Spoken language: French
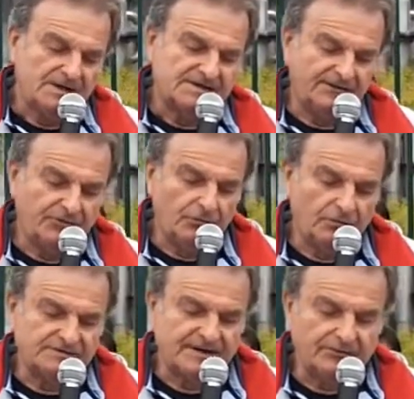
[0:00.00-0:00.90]

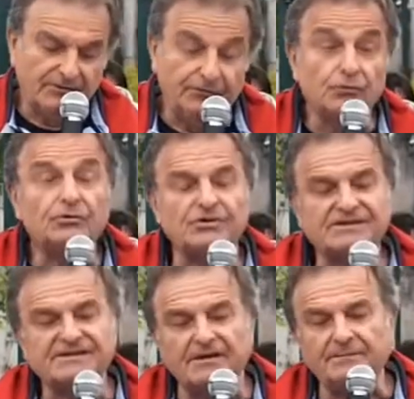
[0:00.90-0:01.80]
Savez-vous que
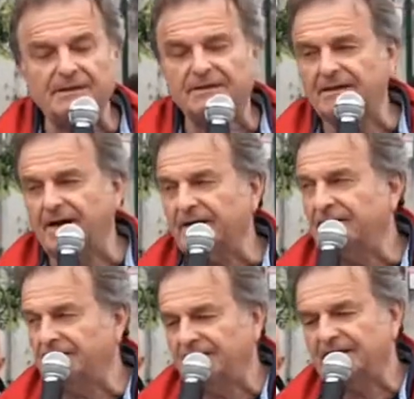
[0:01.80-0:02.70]
100 mètres
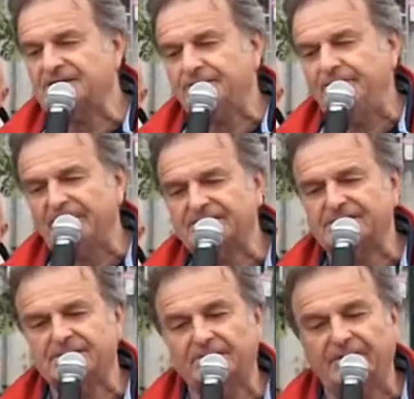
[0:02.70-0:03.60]
carrés
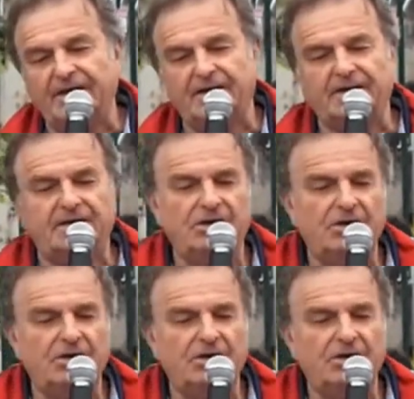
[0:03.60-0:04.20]
d'espace vert